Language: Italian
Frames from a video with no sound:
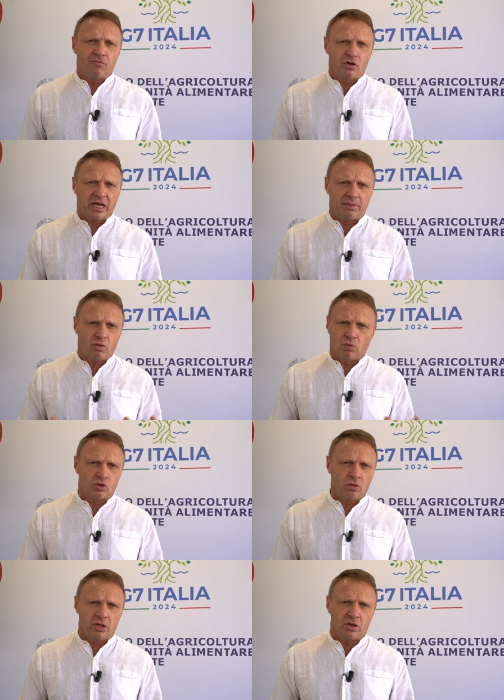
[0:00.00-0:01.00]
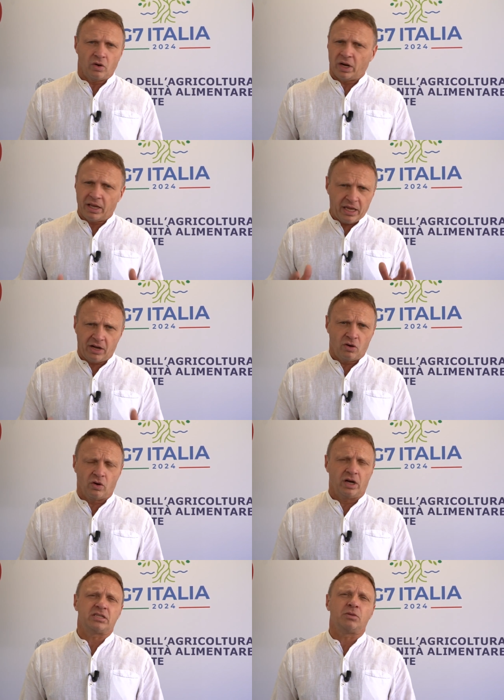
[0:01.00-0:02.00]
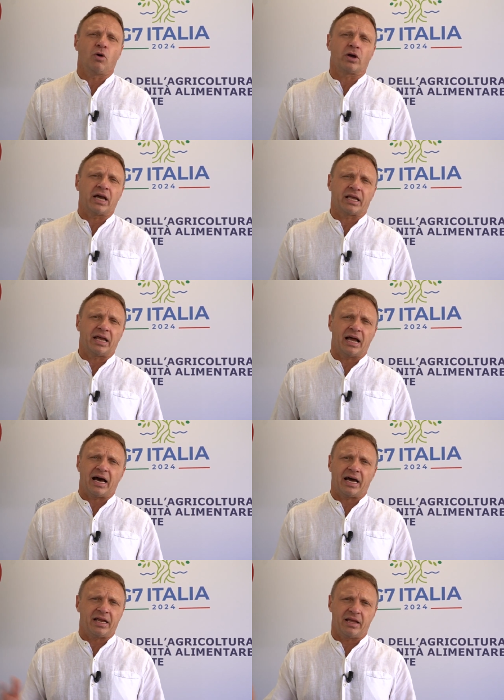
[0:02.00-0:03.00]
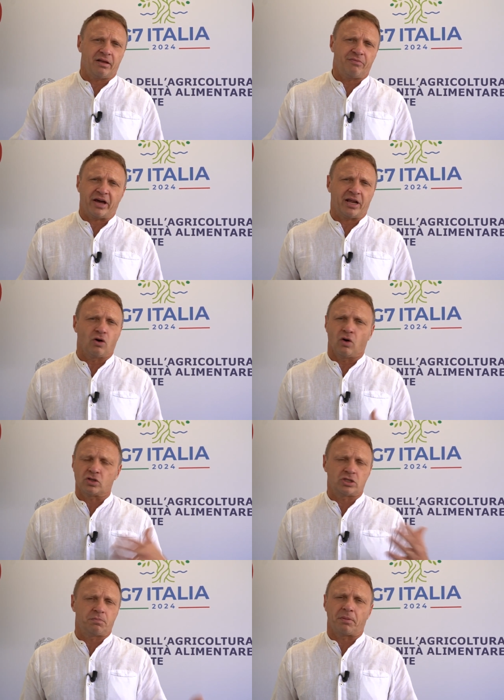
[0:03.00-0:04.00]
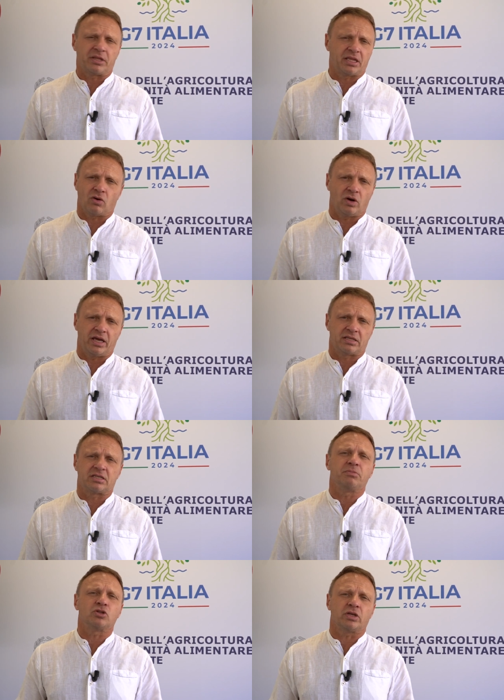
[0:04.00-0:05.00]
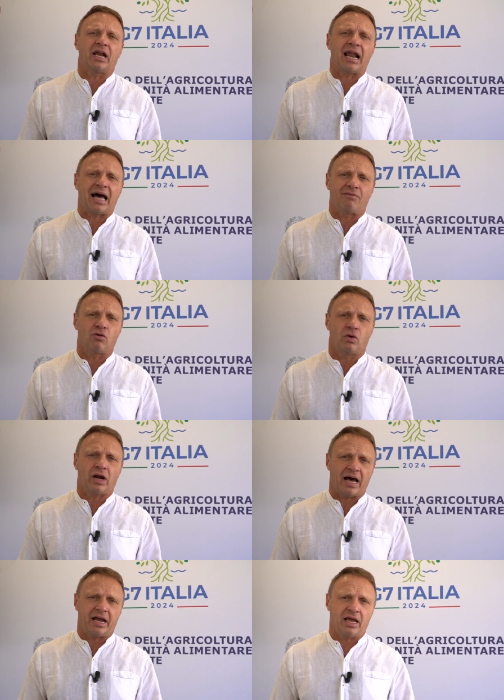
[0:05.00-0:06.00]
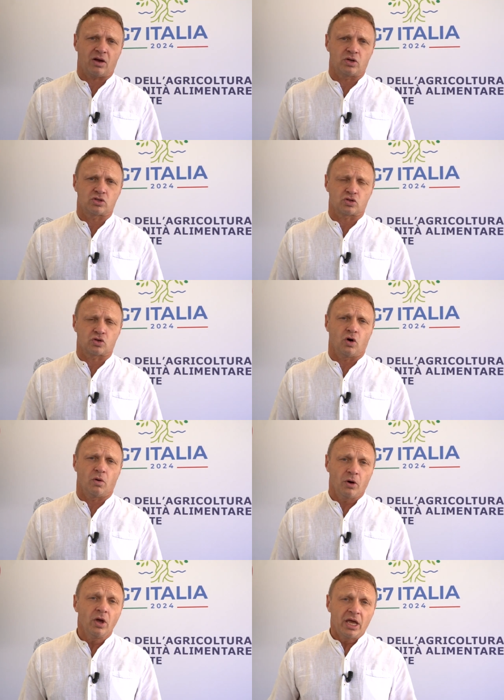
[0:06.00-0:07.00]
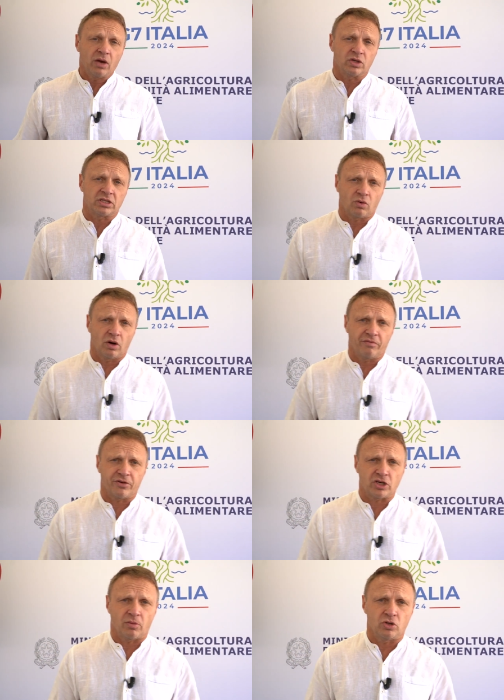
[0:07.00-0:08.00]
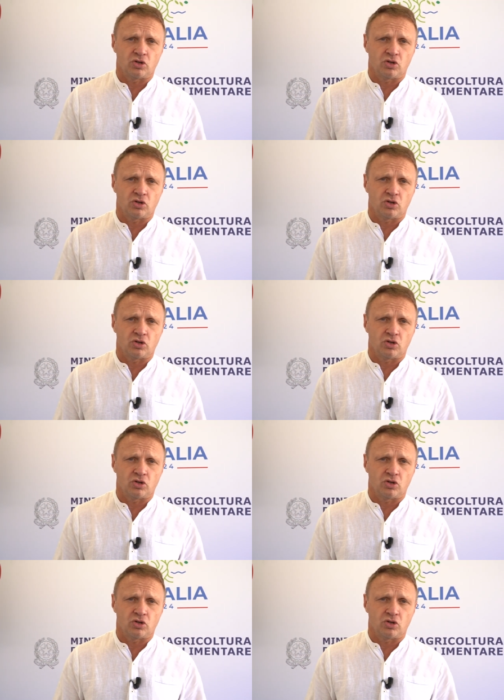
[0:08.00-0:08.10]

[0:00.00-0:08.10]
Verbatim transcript: Vogliamo un mondo migliore e non si può chiacchierare, fare gossip, pettegolezzi, bisogna lavorare a questo scopo e questo è quello che facciamo ogni